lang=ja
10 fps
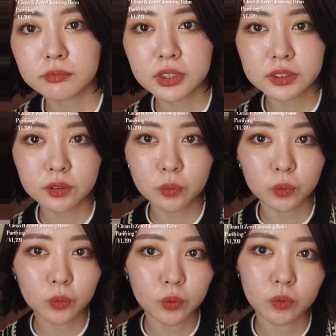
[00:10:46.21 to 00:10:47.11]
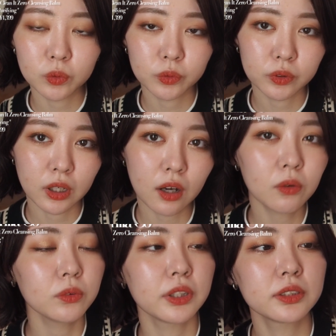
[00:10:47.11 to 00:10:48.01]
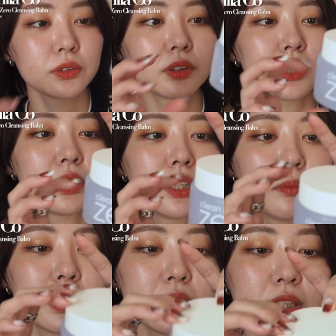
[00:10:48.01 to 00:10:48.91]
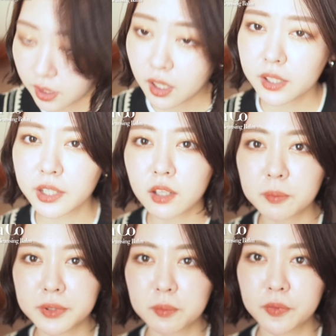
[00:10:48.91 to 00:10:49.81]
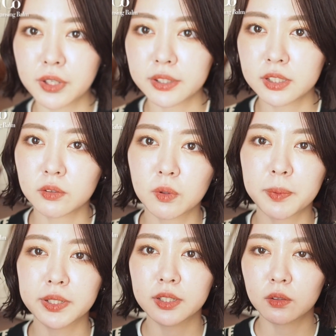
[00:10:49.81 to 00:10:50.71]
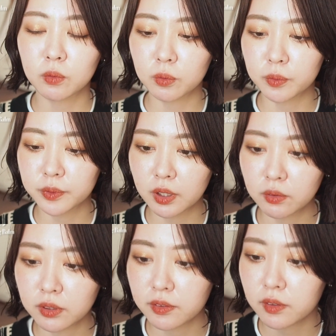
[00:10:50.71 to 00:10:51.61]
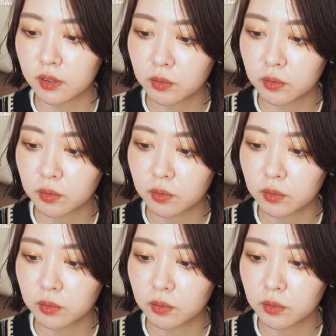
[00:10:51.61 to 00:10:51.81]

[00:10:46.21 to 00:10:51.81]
私はこの青のやつを使い切りましアイハーブでも最近はバニラ粉売ってるんですけ